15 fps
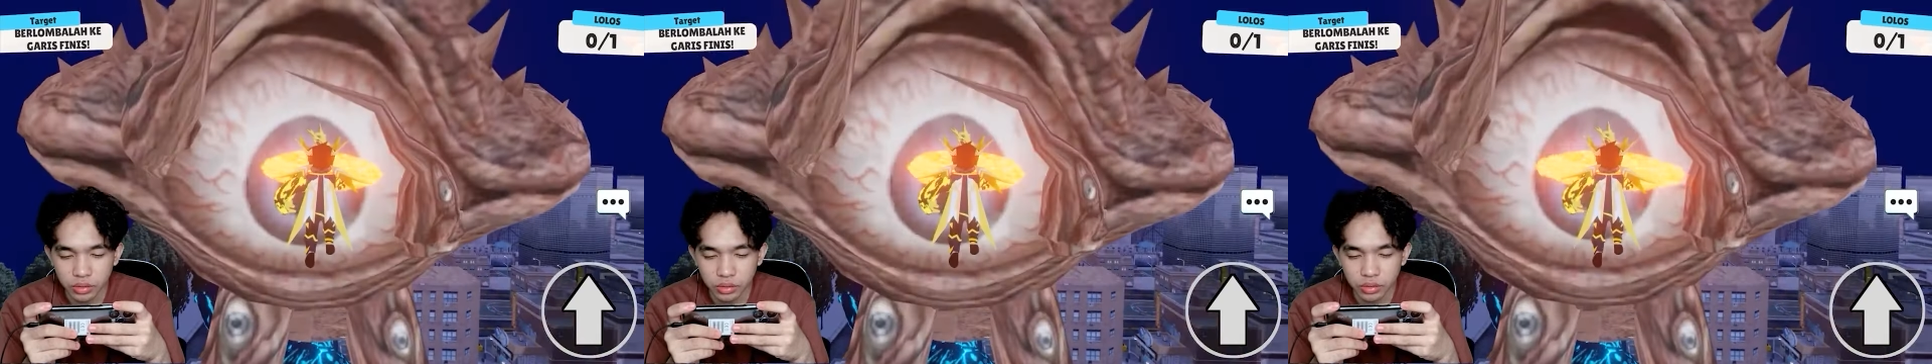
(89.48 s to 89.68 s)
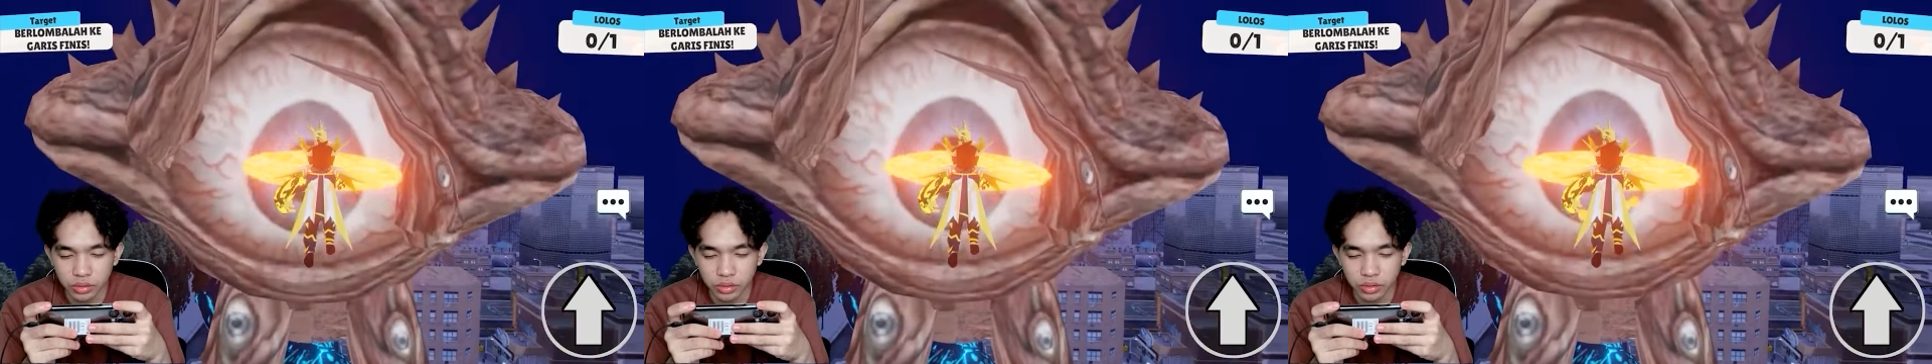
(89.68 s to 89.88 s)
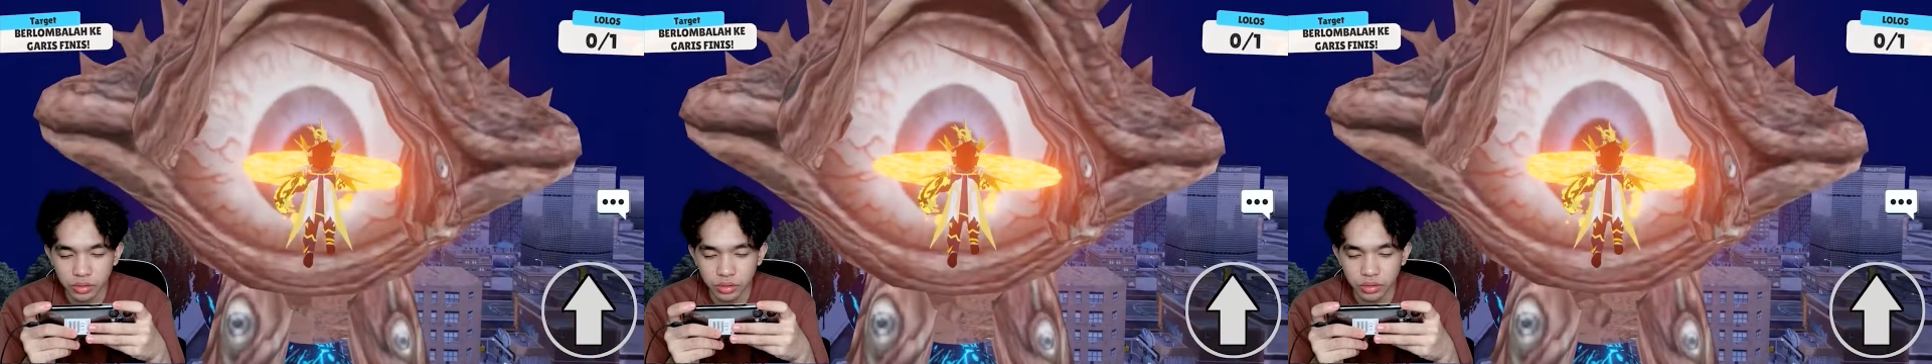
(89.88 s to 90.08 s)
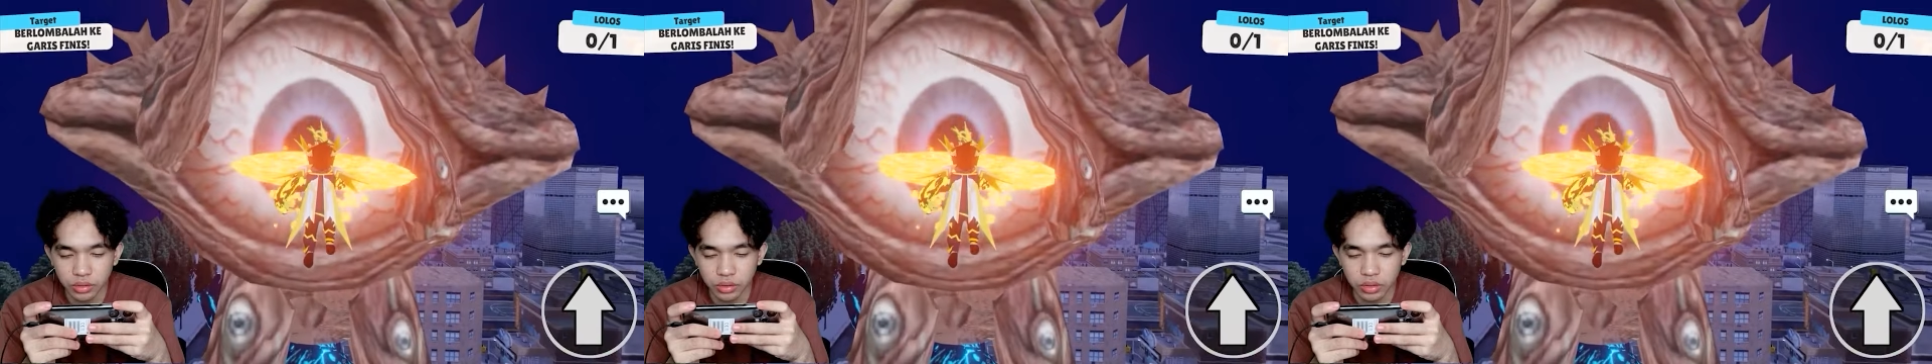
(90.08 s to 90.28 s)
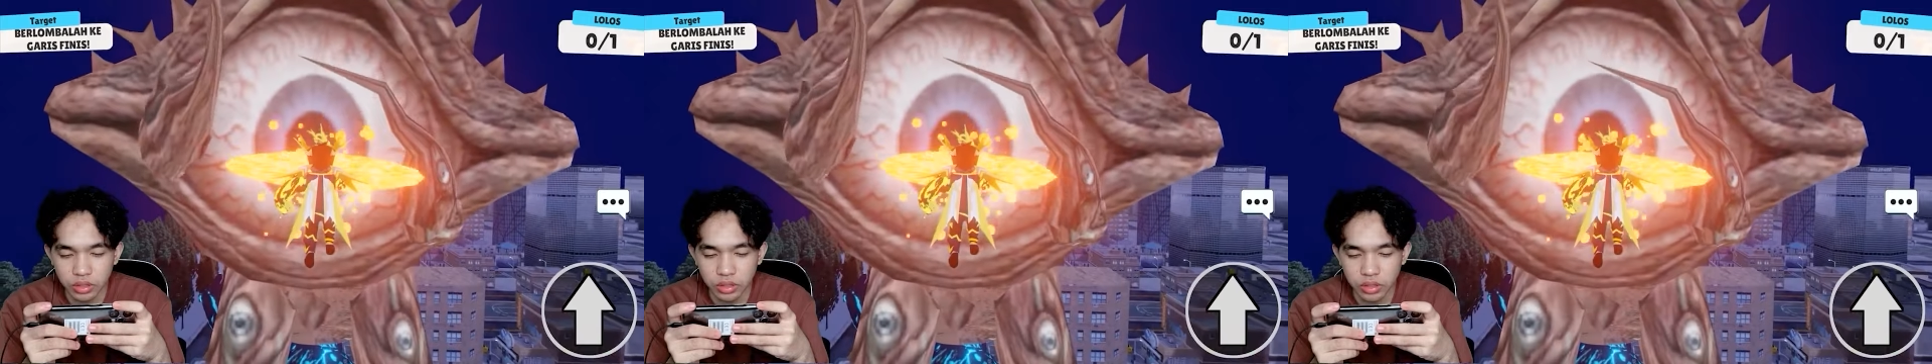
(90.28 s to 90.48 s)

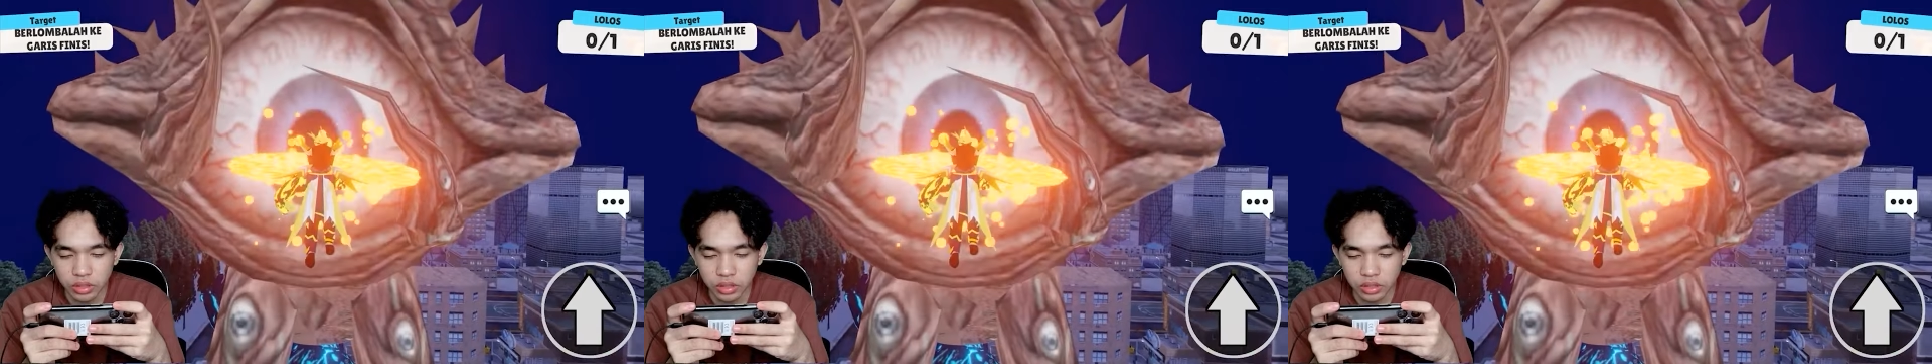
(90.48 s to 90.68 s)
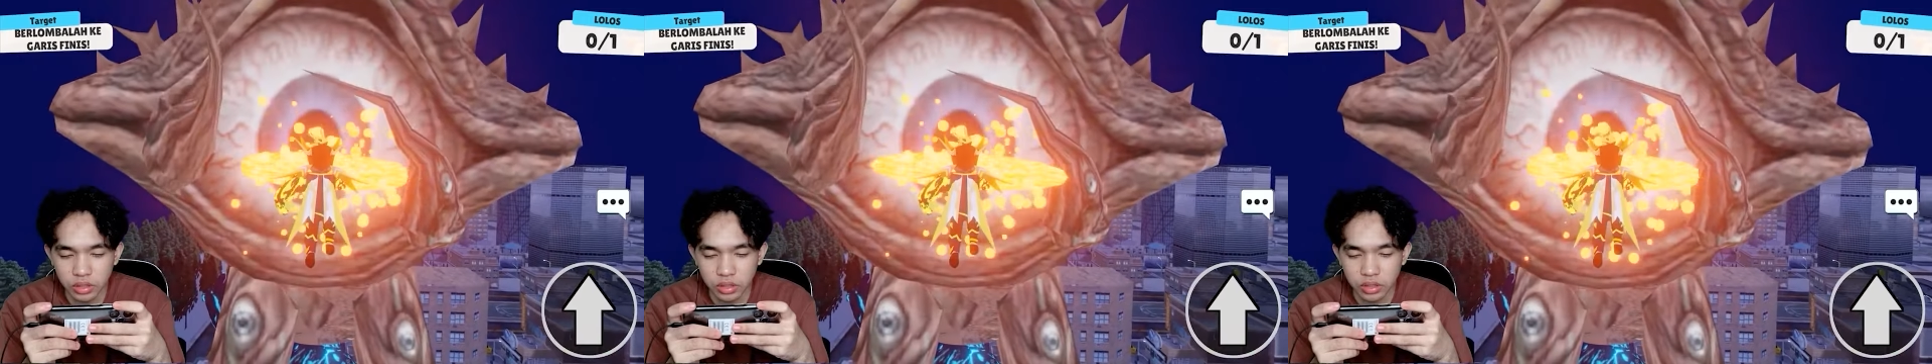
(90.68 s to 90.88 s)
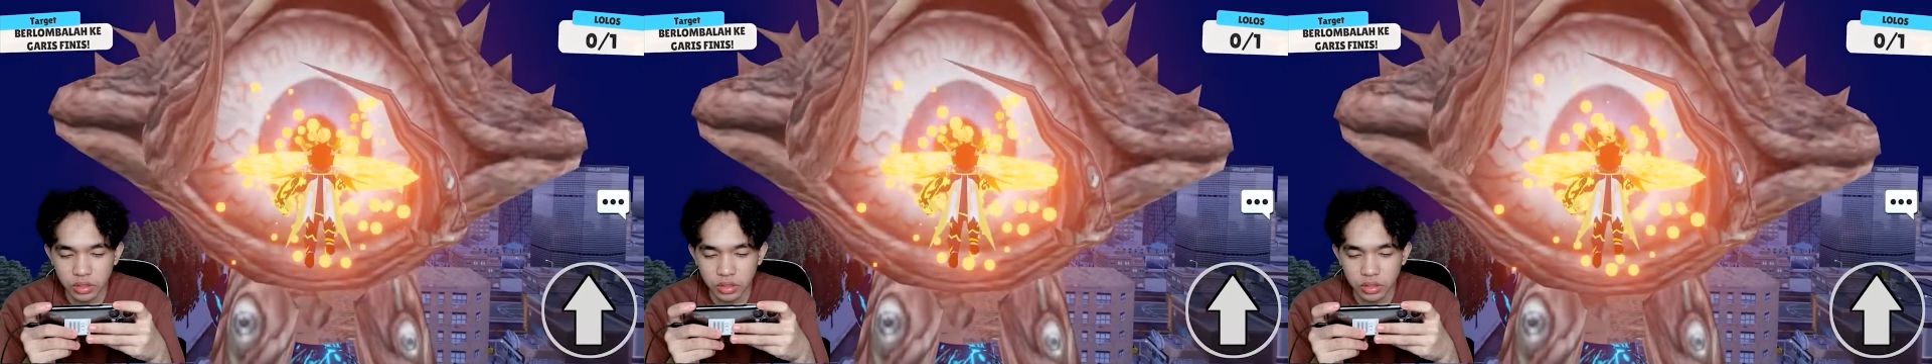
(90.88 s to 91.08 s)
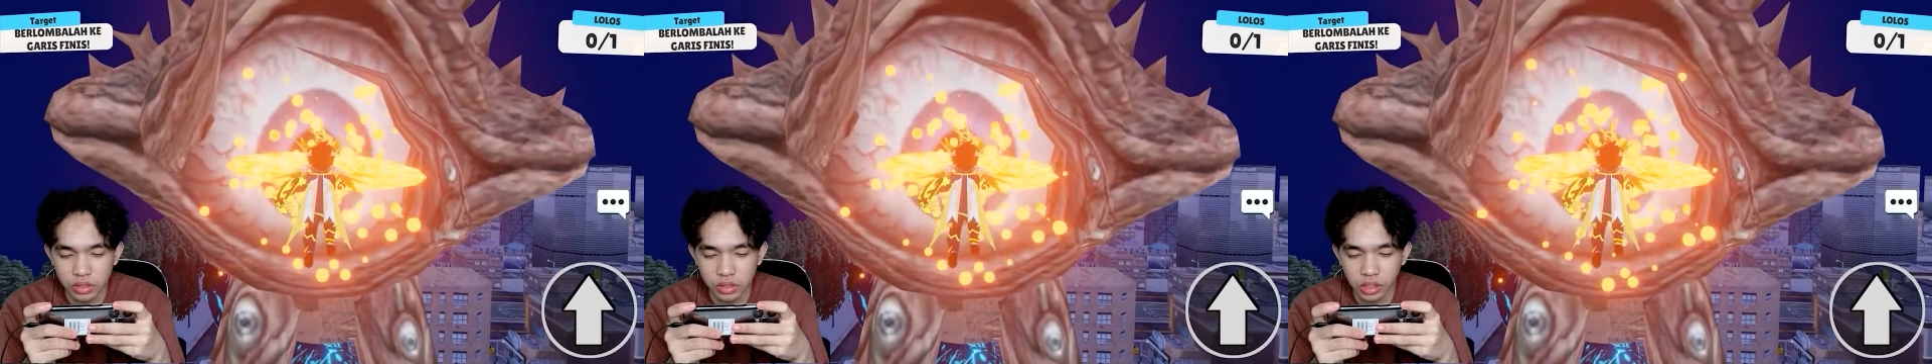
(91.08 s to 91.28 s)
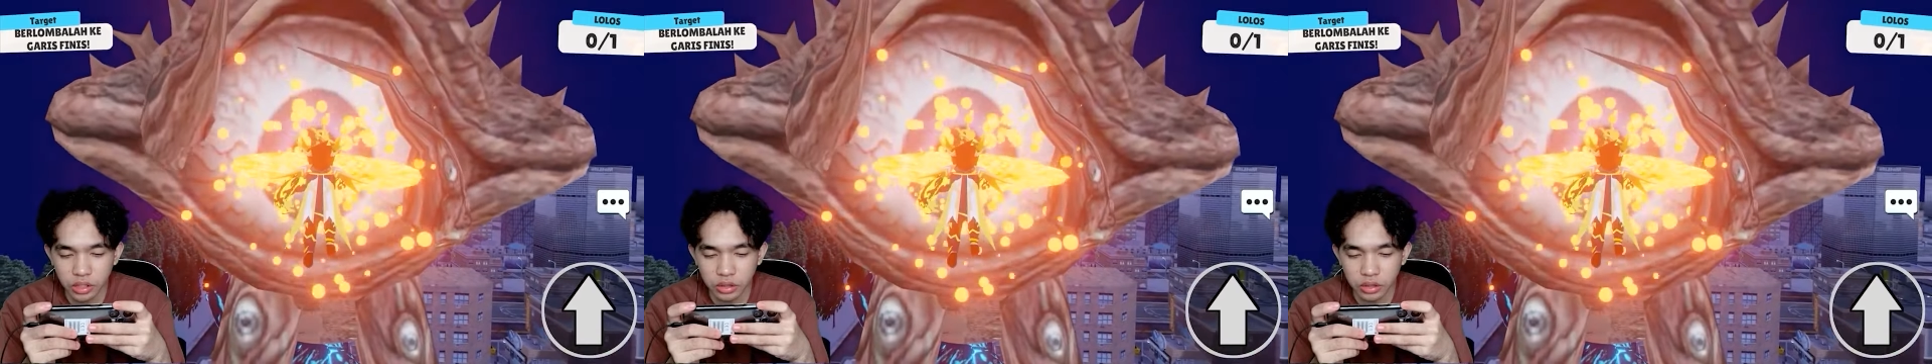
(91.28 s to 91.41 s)
Uh, uh,